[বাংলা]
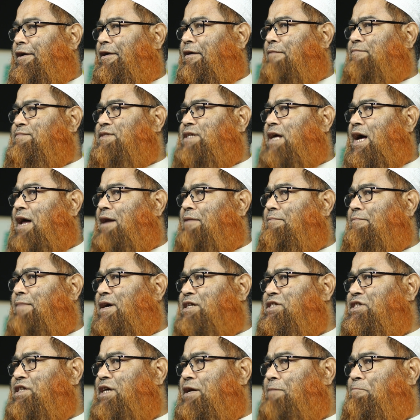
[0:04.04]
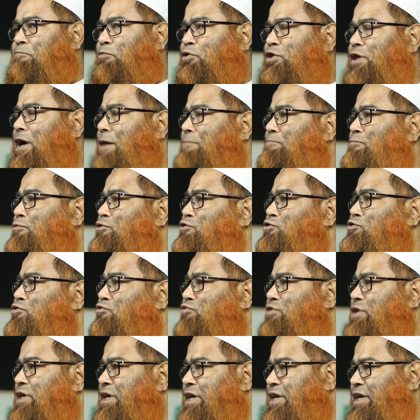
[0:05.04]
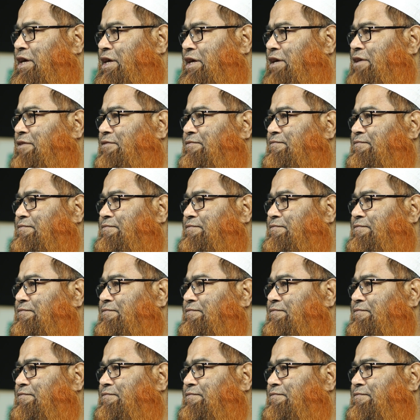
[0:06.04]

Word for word: রমজান মাসের প্রধান প্রস্তুতি কি